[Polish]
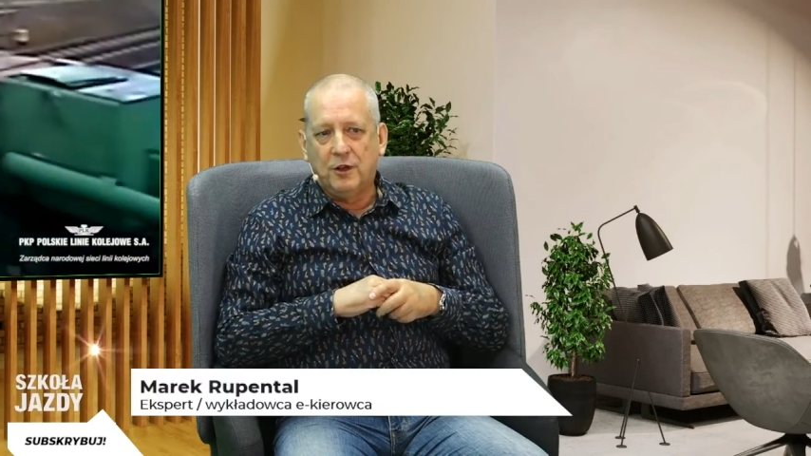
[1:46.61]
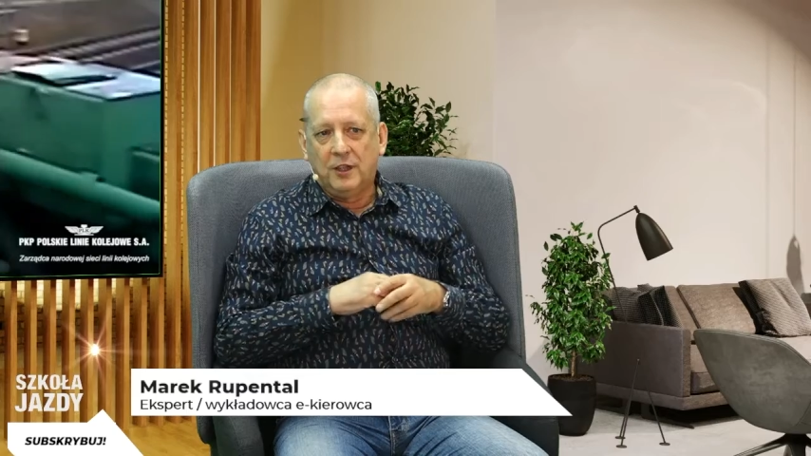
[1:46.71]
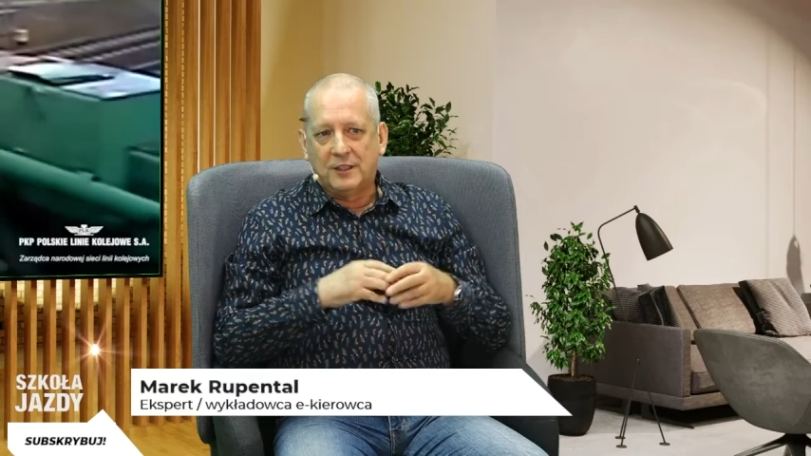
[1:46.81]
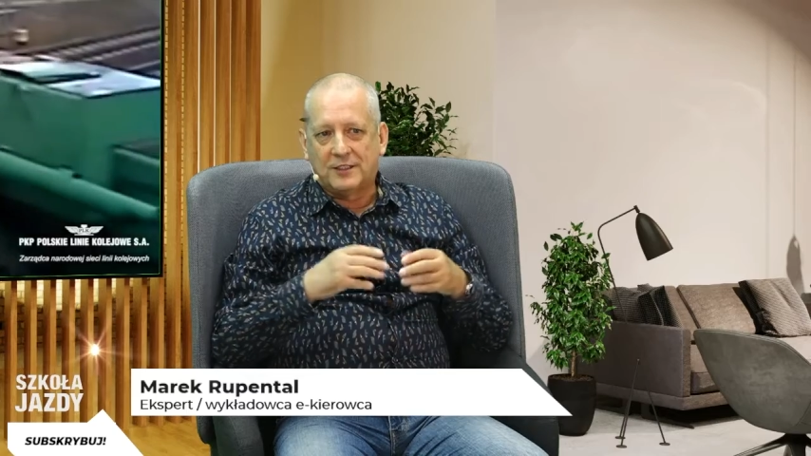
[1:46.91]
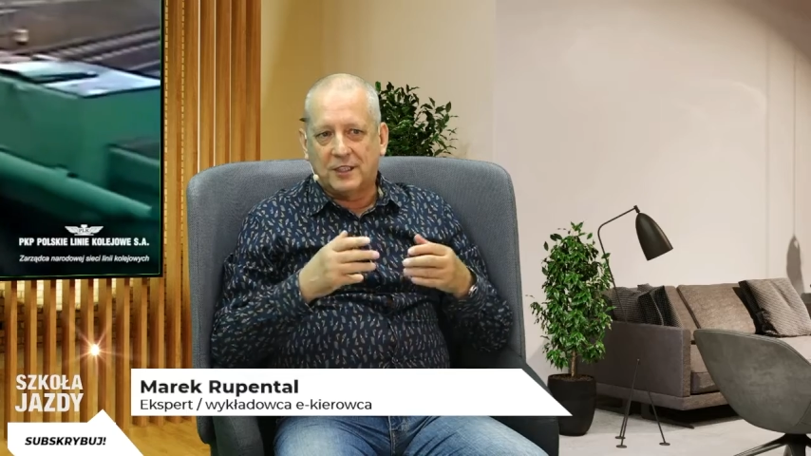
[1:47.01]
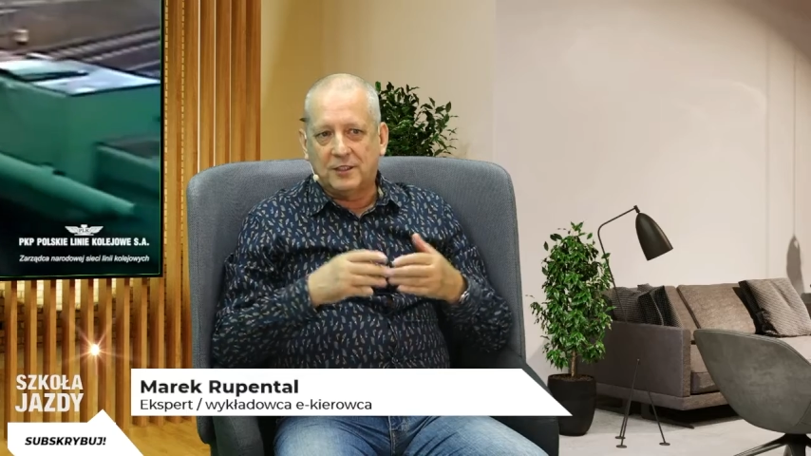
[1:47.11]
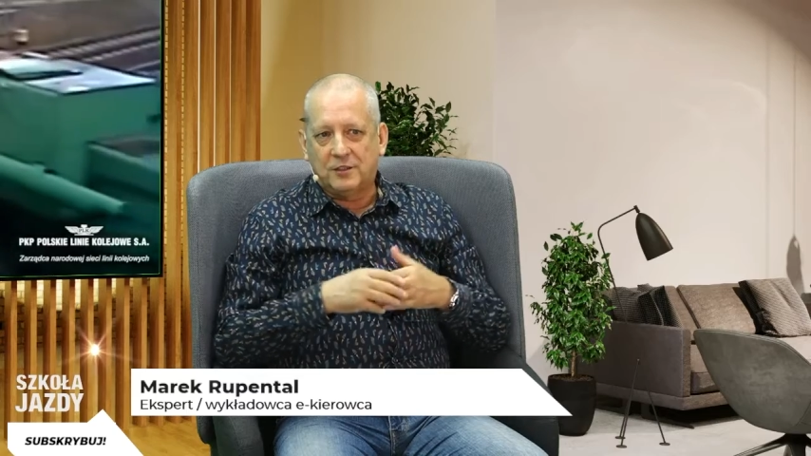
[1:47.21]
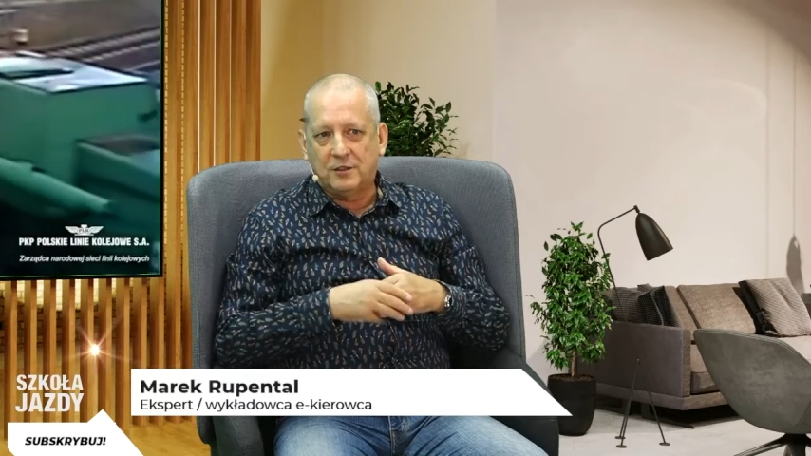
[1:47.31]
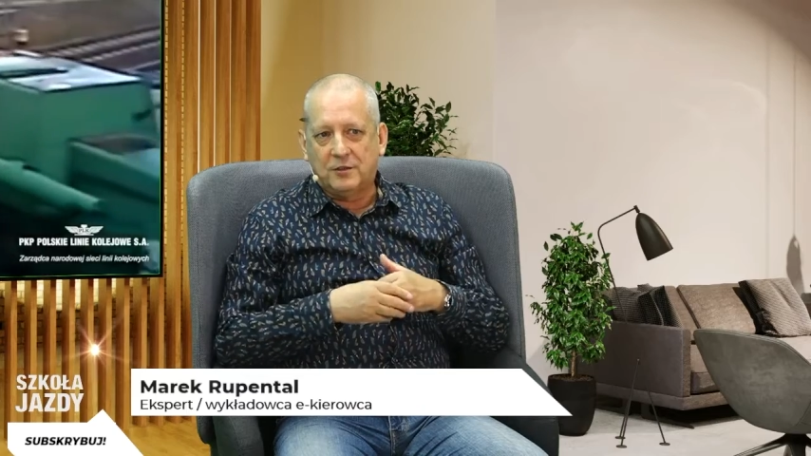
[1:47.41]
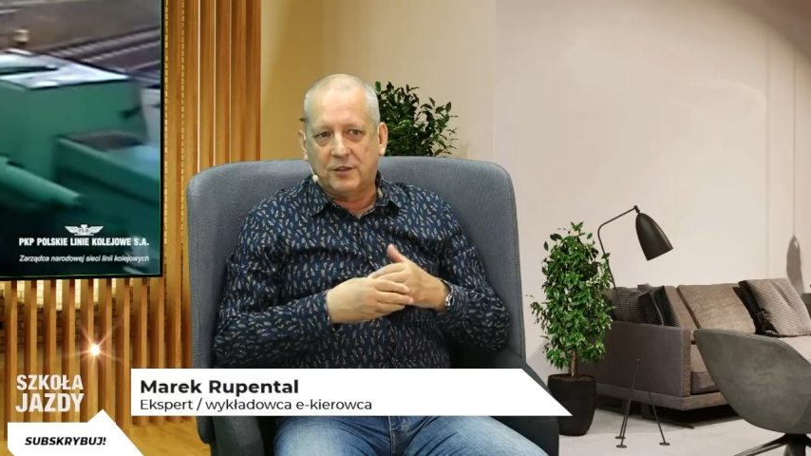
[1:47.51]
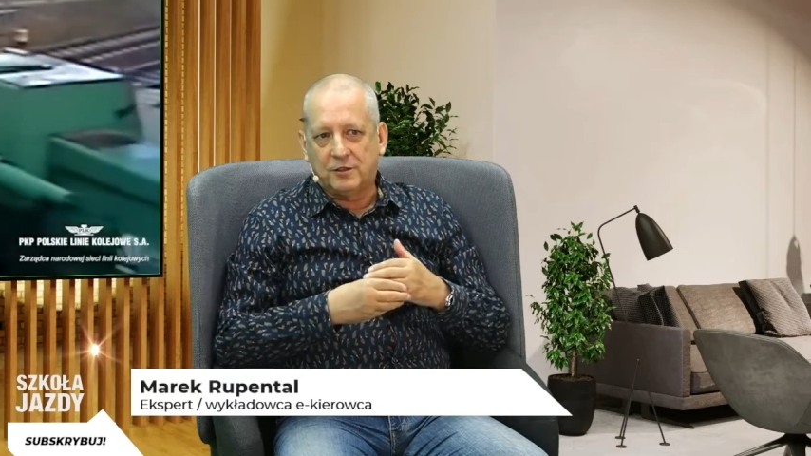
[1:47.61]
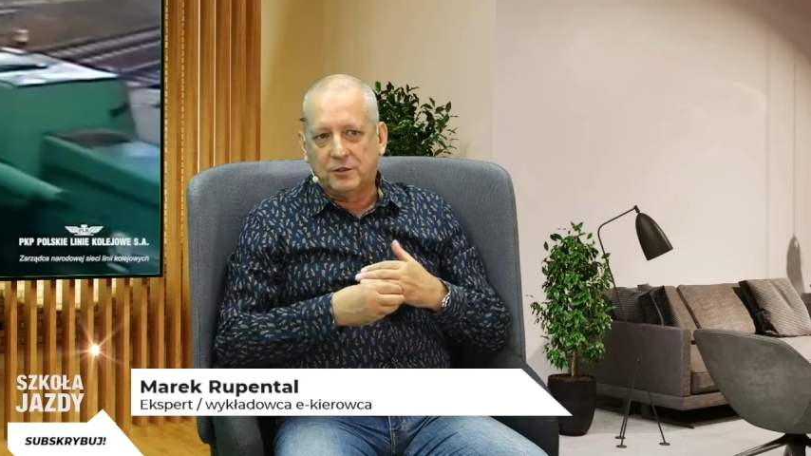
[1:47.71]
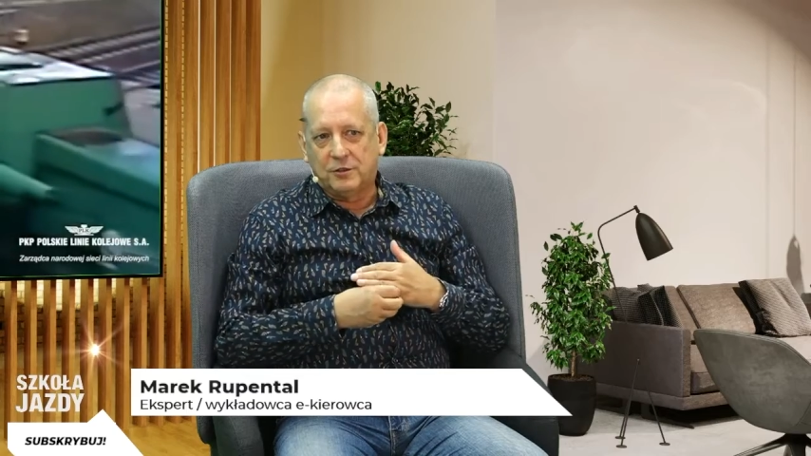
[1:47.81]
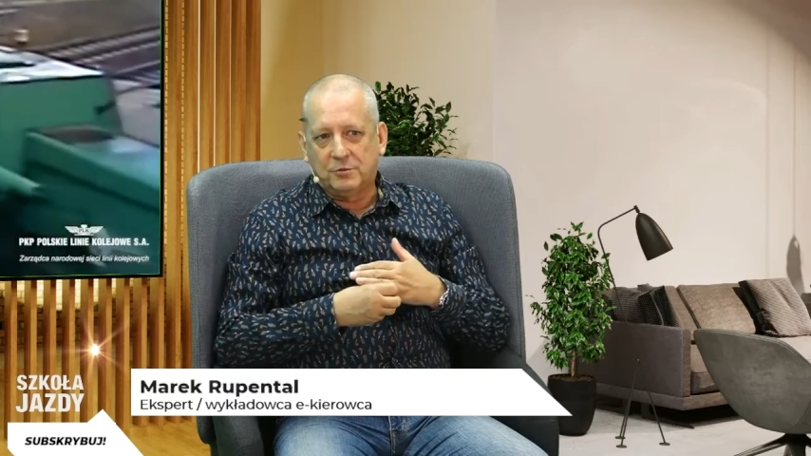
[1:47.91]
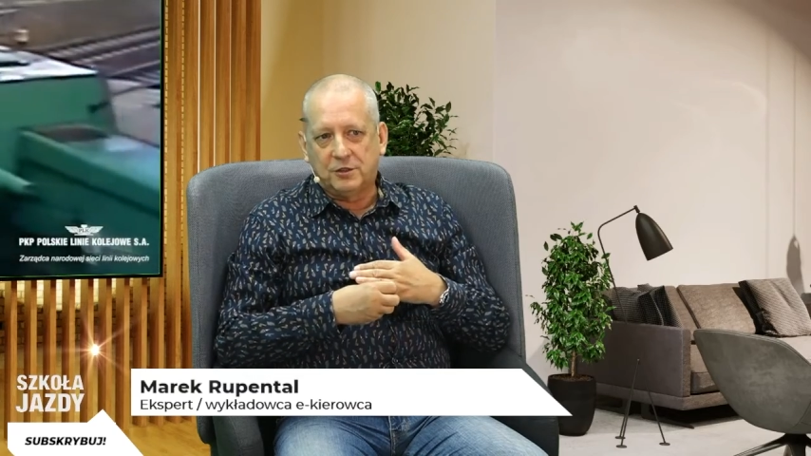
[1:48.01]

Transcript: zadecydować o tym,